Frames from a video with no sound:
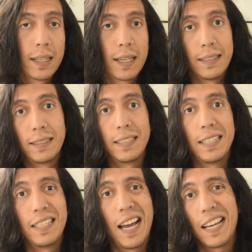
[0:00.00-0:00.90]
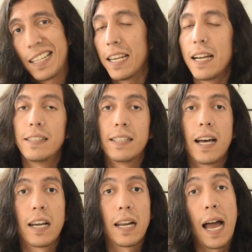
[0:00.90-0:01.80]
Que si hay que
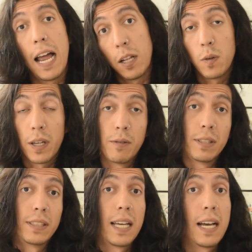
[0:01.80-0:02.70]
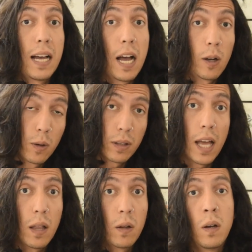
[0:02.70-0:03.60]
realizar algo que no está
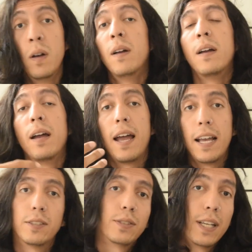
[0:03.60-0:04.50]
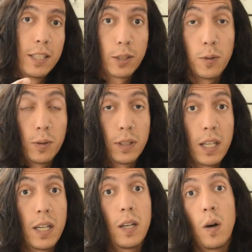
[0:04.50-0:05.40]
acordado, esto se
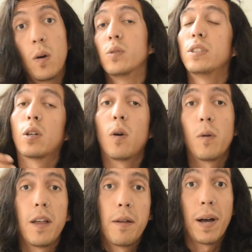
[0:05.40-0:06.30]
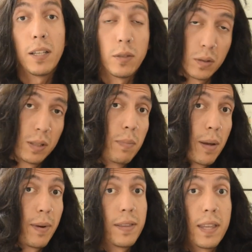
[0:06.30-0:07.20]
discute o se cobra de más o
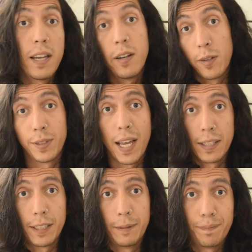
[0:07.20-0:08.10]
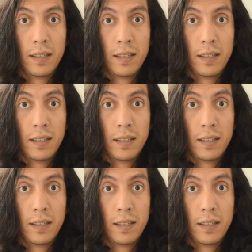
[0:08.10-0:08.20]
simplemente no se hace.